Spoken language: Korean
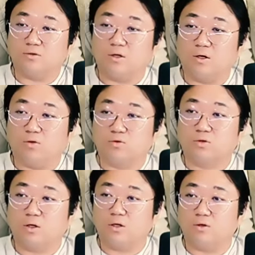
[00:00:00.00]
야 얘랑
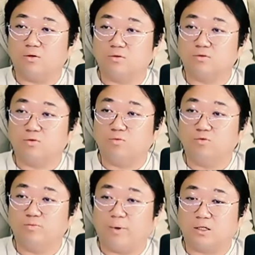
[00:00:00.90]
어떻게 해요 이거
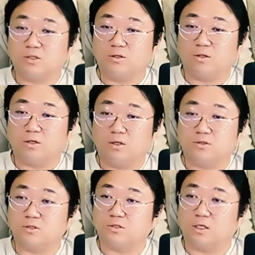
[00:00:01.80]
너무
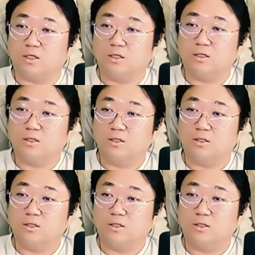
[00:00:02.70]
빡센데 진짜